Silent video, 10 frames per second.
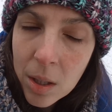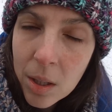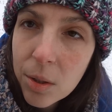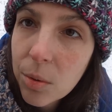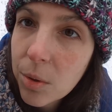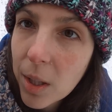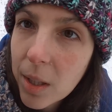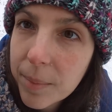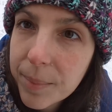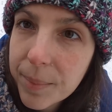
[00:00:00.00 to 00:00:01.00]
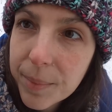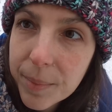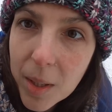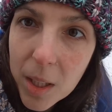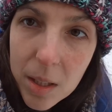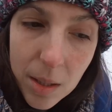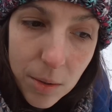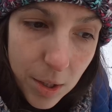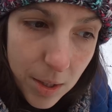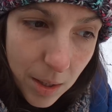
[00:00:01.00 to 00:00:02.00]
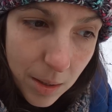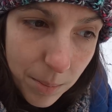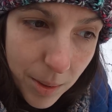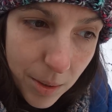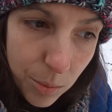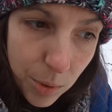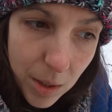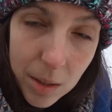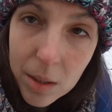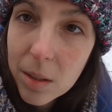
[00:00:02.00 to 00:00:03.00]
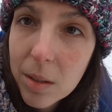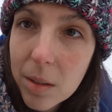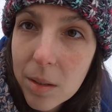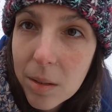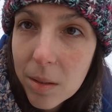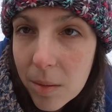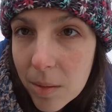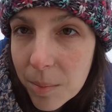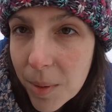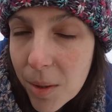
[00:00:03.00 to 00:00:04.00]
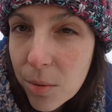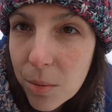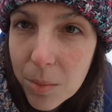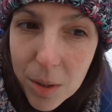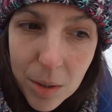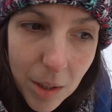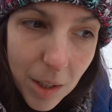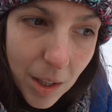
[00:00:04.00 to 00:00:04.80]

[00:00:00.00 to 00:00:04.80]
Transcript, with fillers: E, tutaj. I cały czas nad tym pracuję i pracujmy.